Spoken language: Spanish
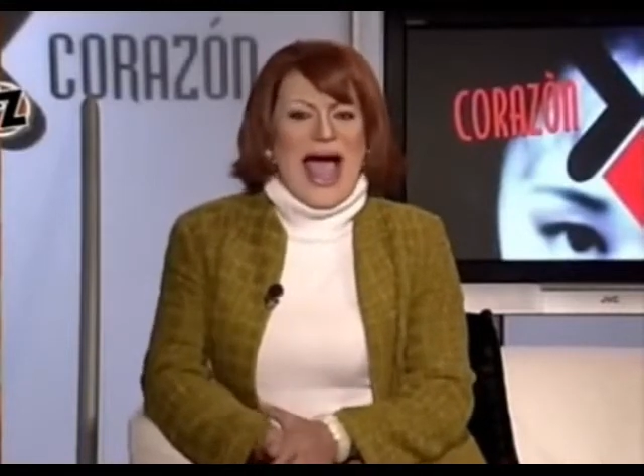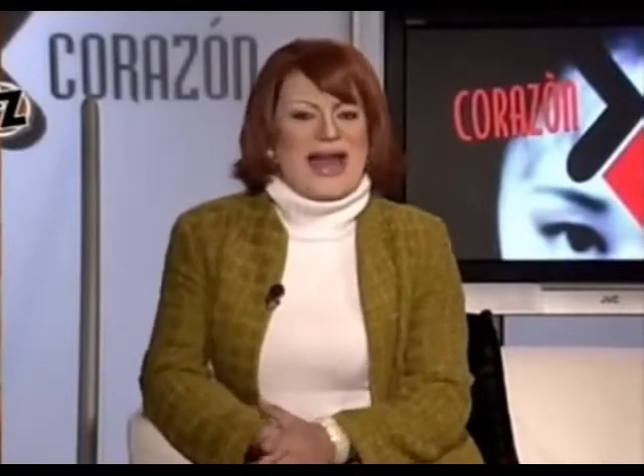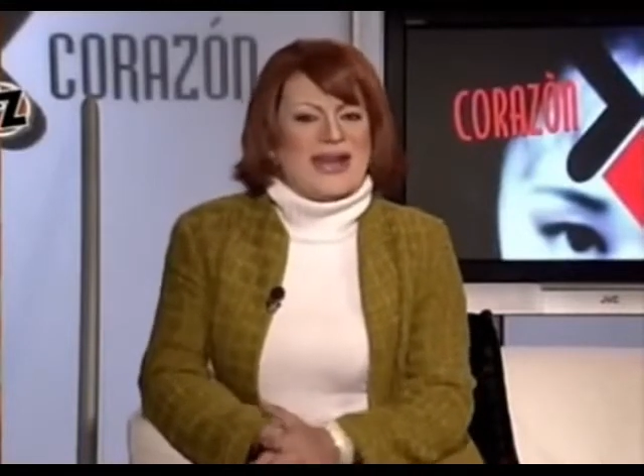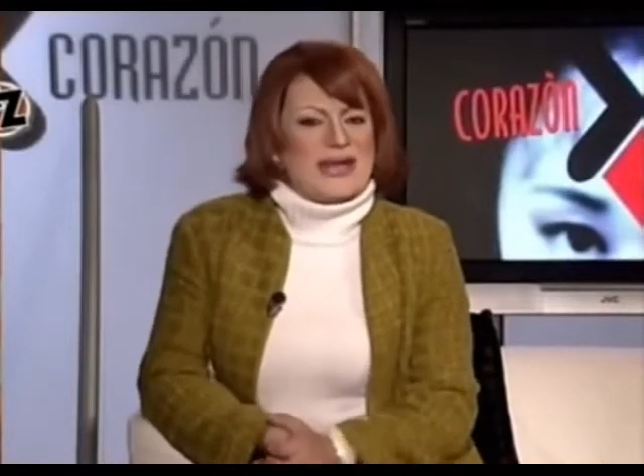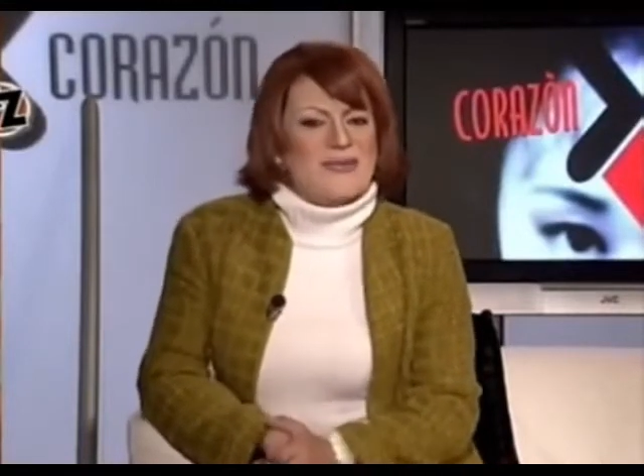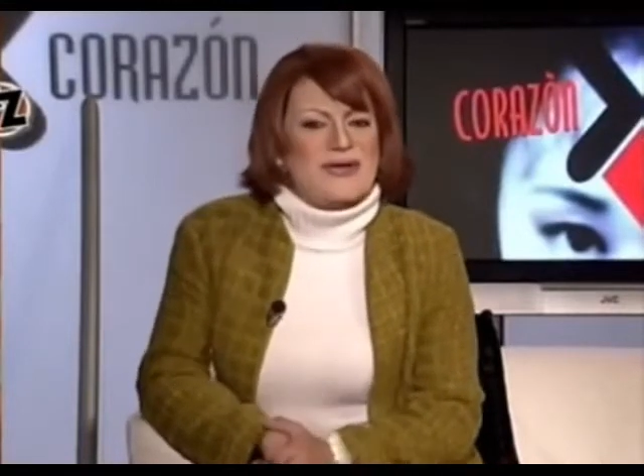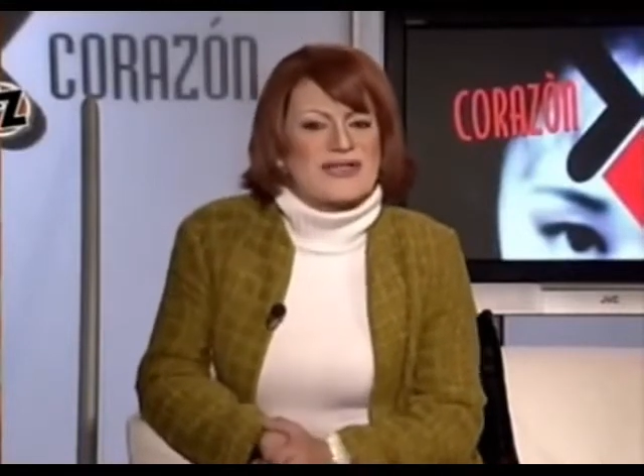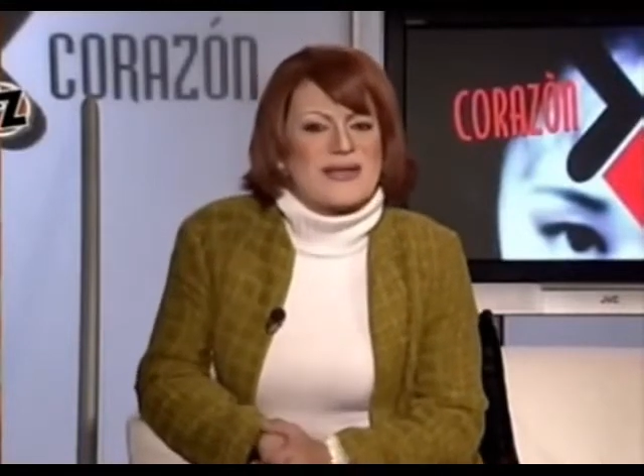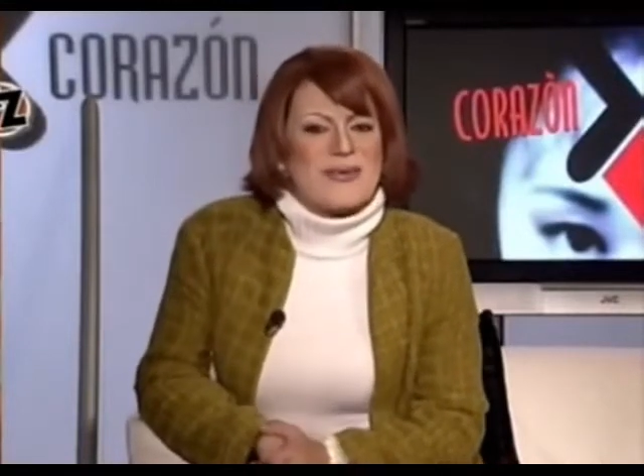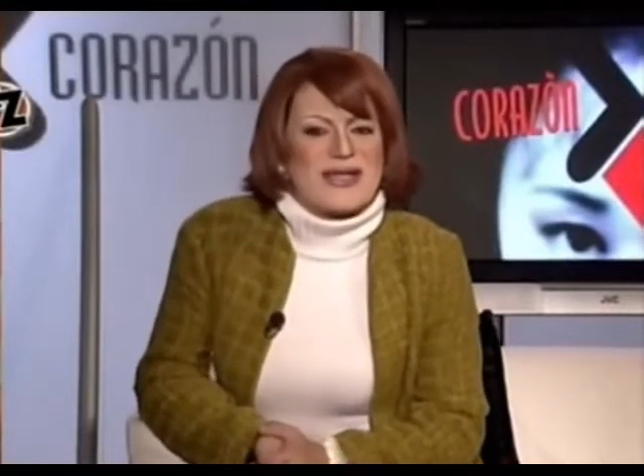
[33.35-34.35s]
arrimó
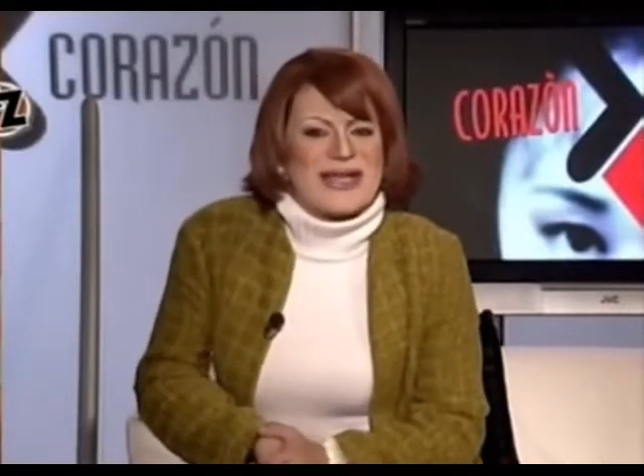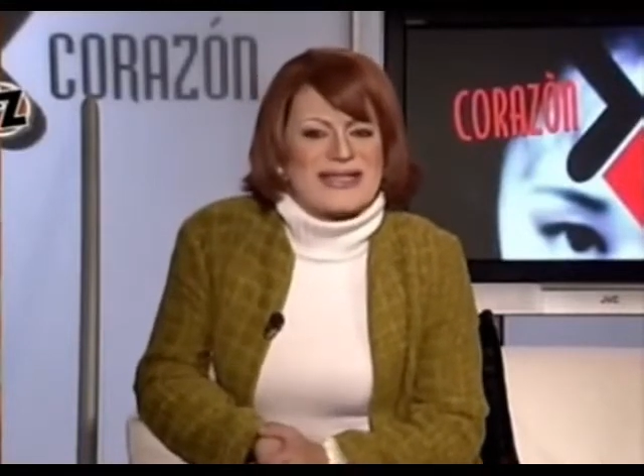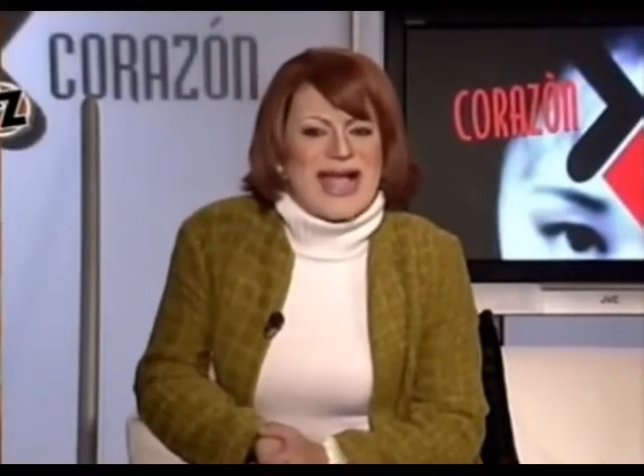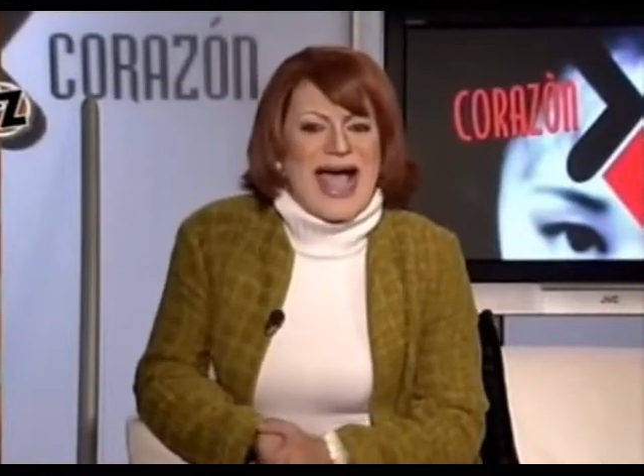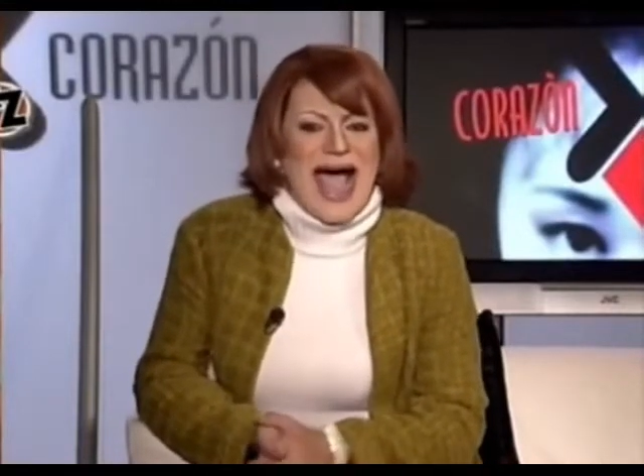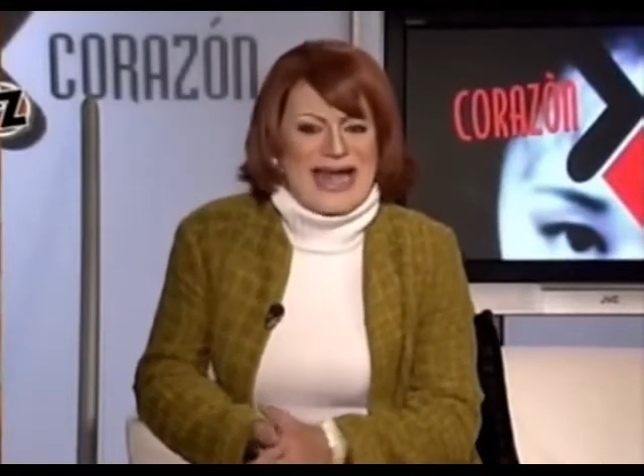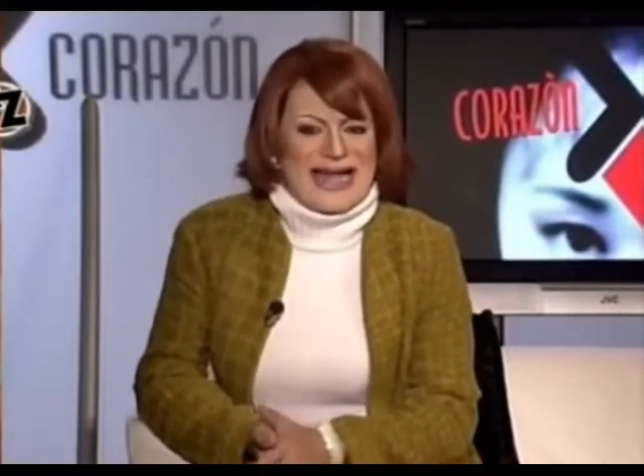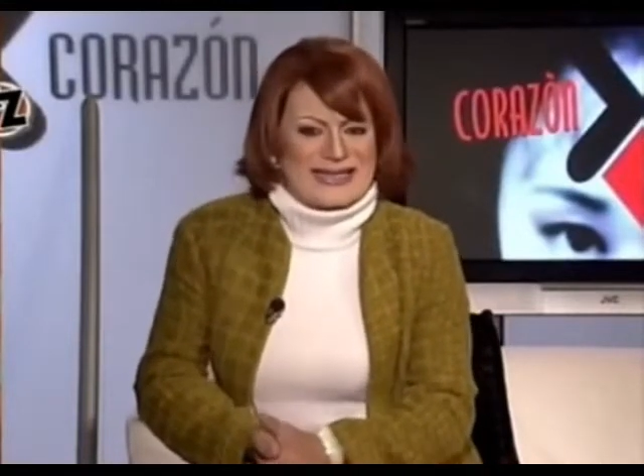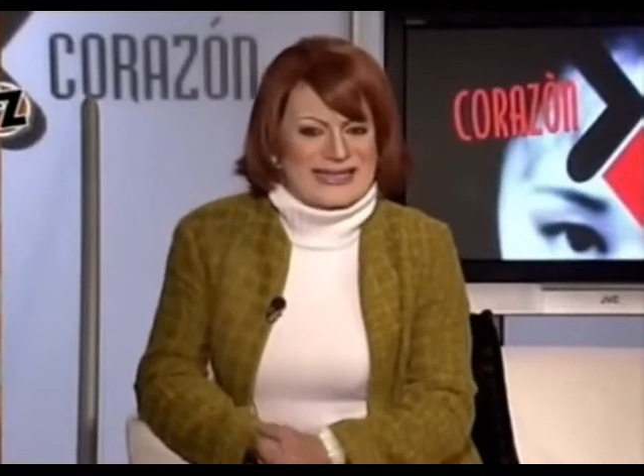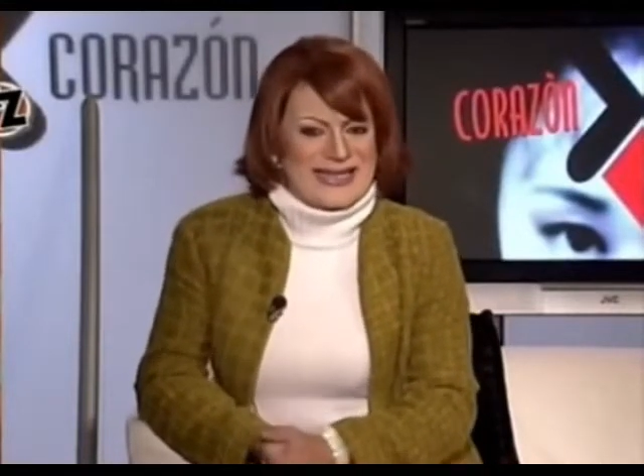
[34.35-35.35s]
cebolleta a la
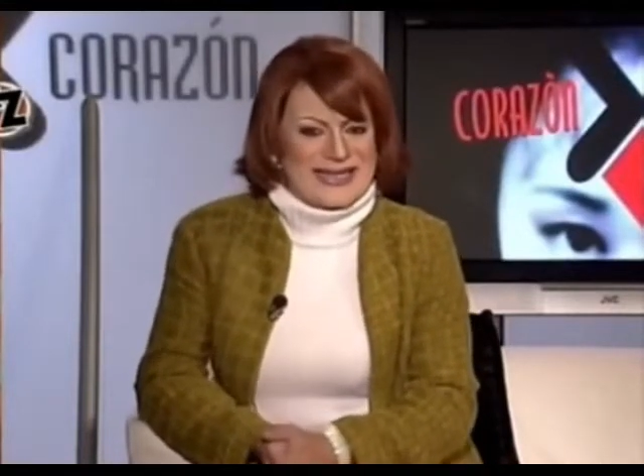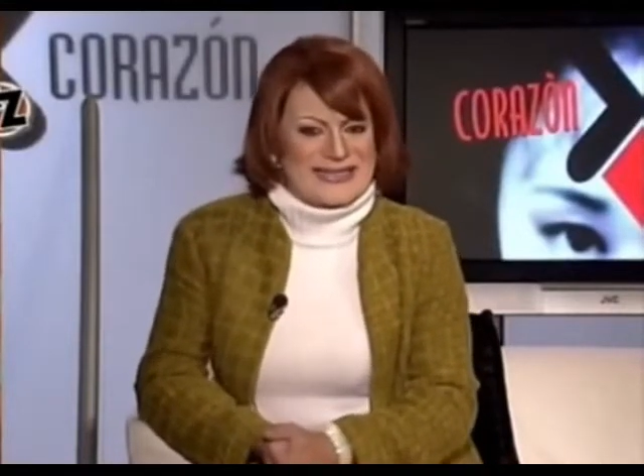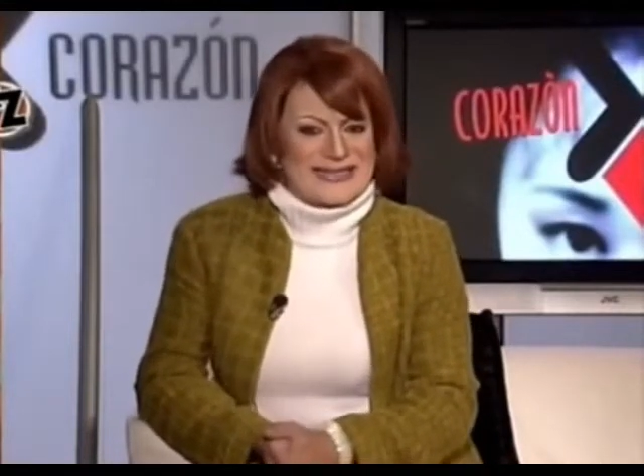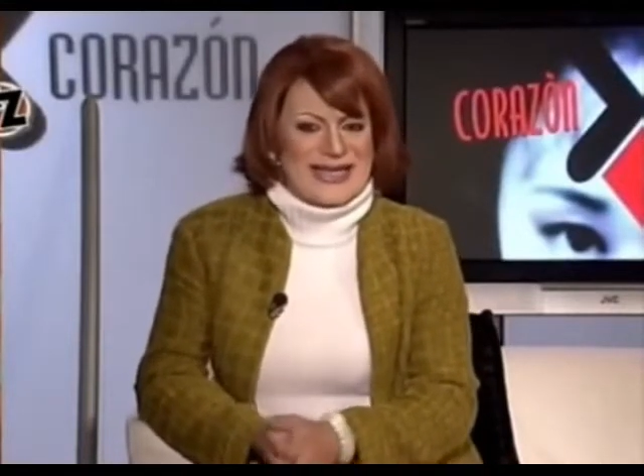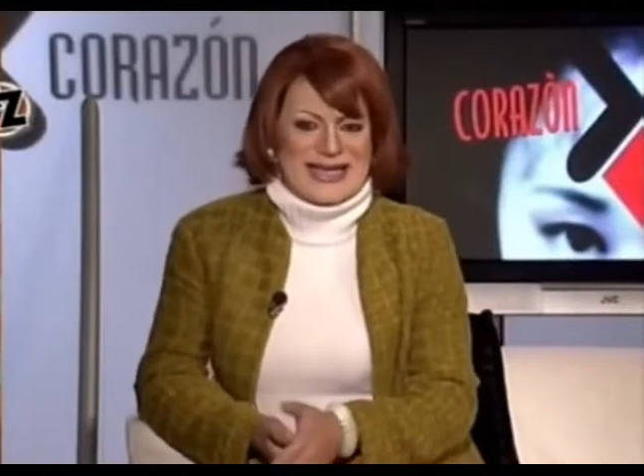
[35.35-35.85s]
actriz,